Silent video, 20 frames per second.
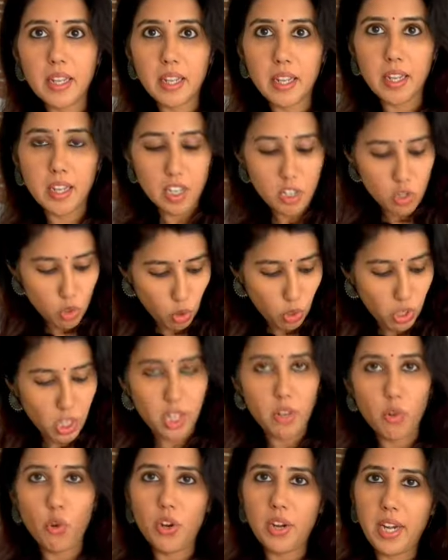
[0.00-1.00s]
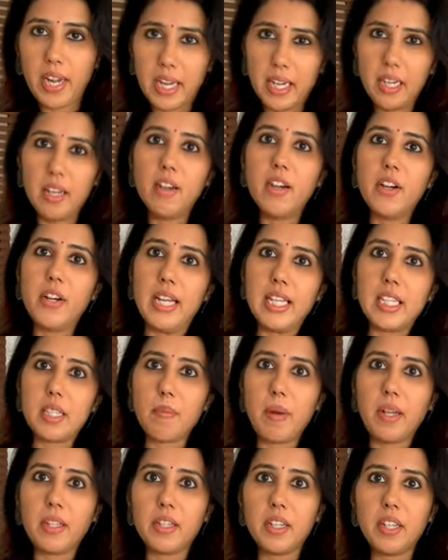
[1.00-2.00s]
இங்க ஸோ உங்களுக்கு ஒரு ரெகுலர்
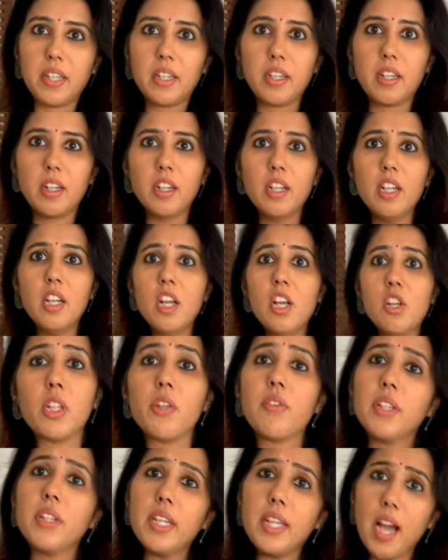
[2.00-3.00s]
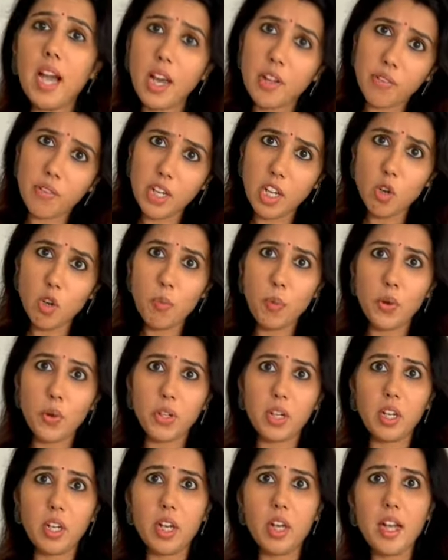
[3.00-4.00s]
ட்ரெஸ் மாதிரி இருக்கு இது வந்து யார் வேணாலும்
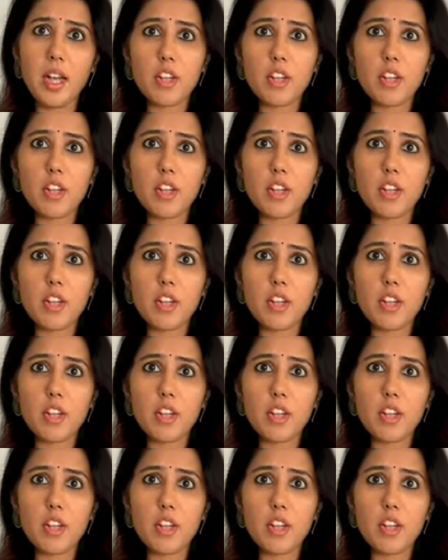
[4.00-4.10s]
போட்டுக்கலாம்